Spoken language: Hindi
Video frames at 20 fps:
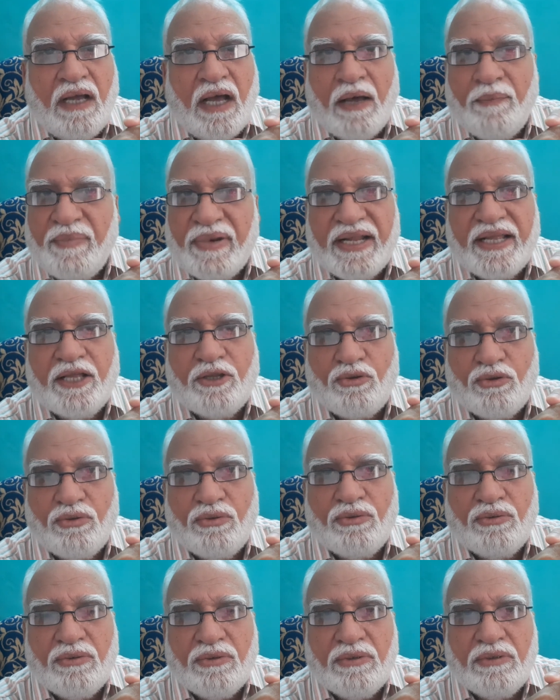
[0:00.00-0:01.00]
आपने ये तो
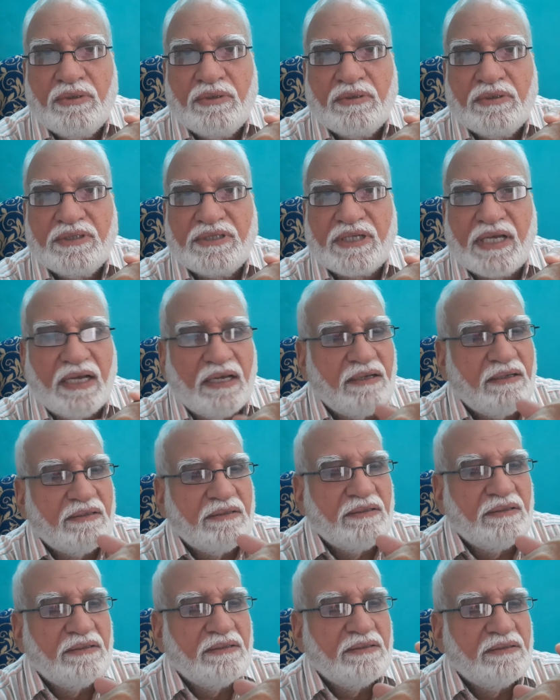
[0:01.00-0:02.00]
इसका
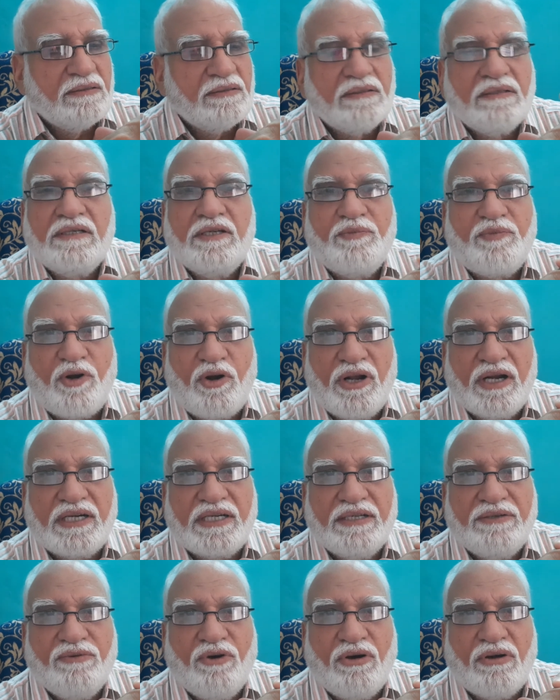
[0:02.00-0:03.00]

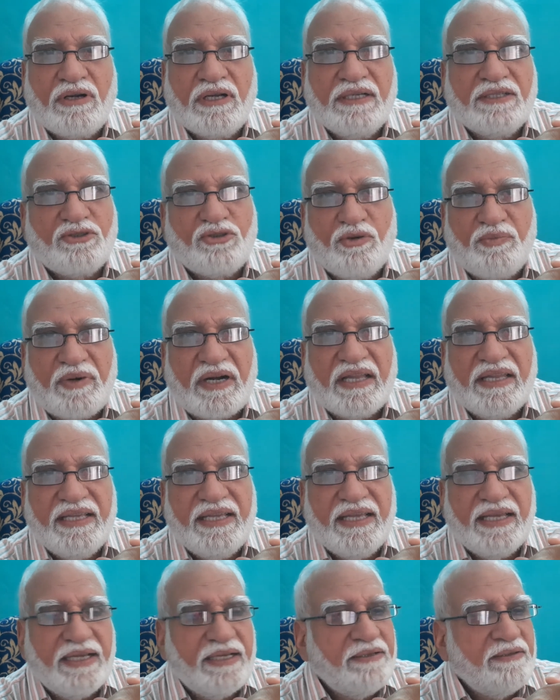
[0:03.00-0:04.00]
रिप्रोडक्टिव ऑर्गन्स तो पढ़
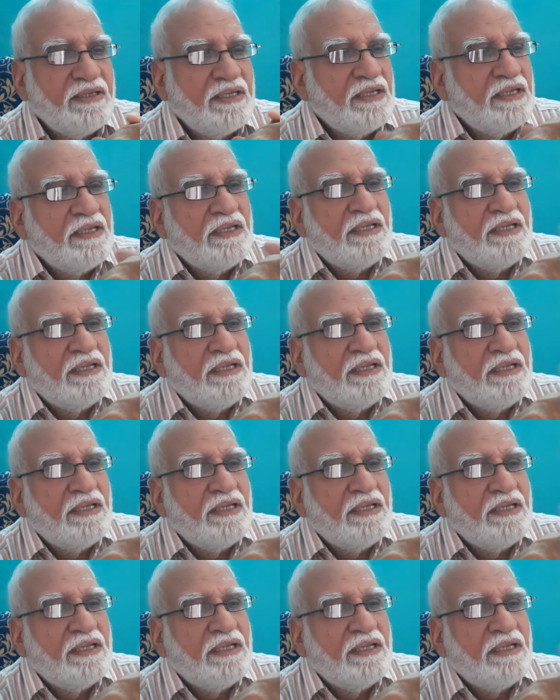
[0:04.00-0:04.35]
लिए हैं